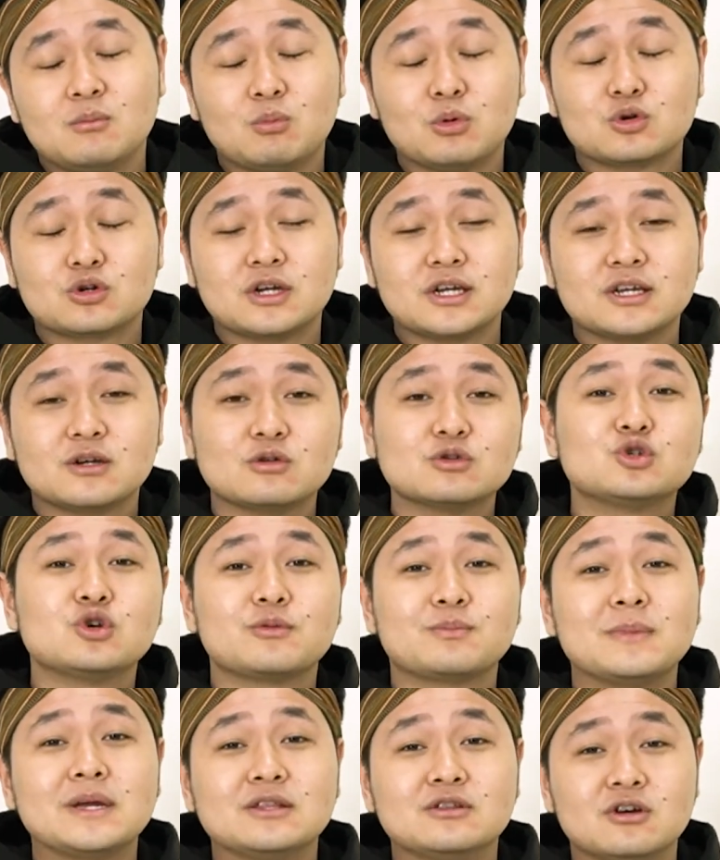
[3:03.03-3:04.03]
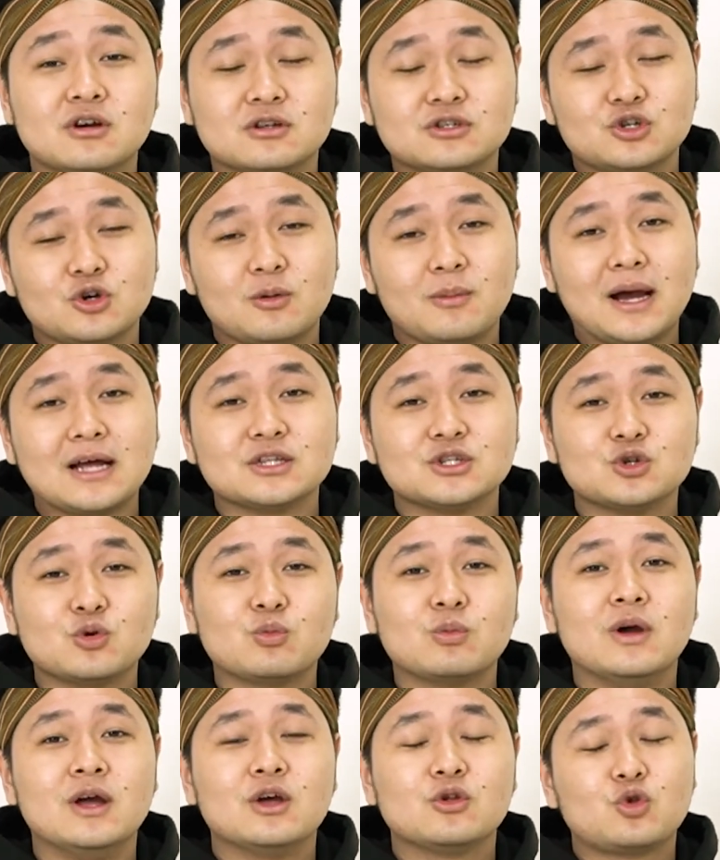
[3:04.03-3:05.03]
một cái con chuột bình thường cho các bạn
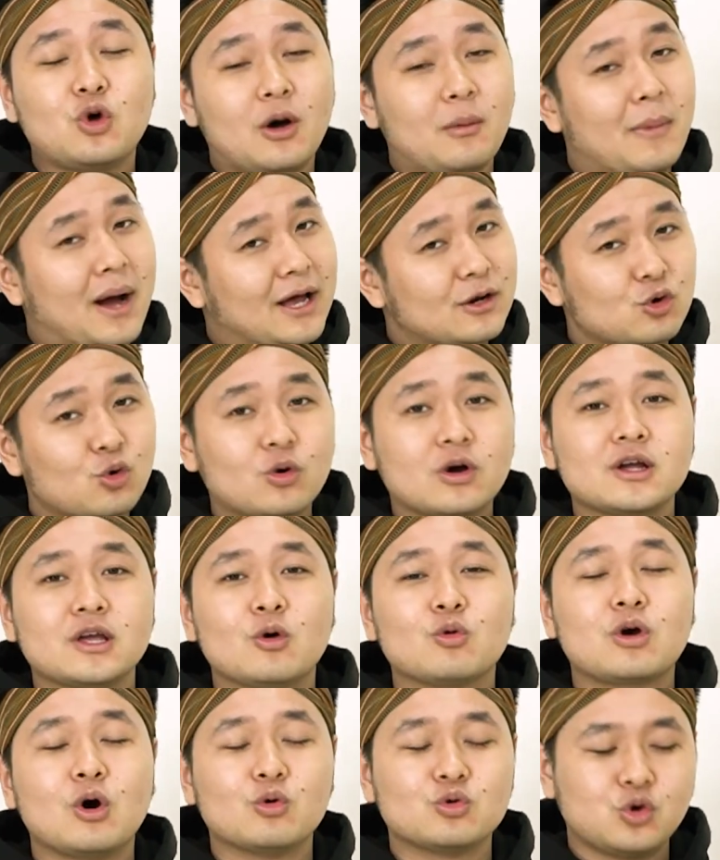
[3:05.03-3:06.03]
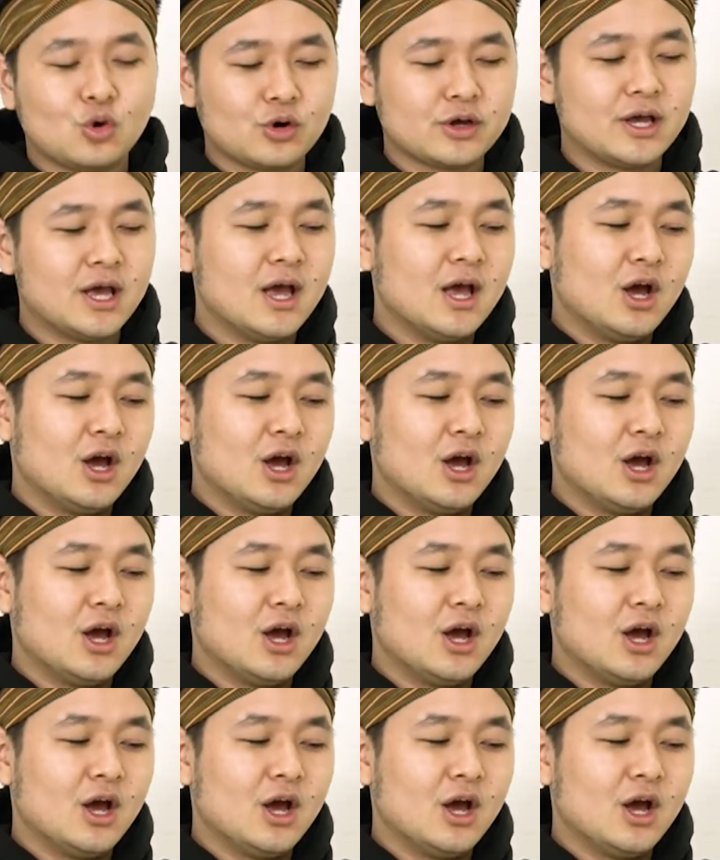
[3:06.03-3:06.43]
dùng thỏa mãn đủ các yêu cầu thôi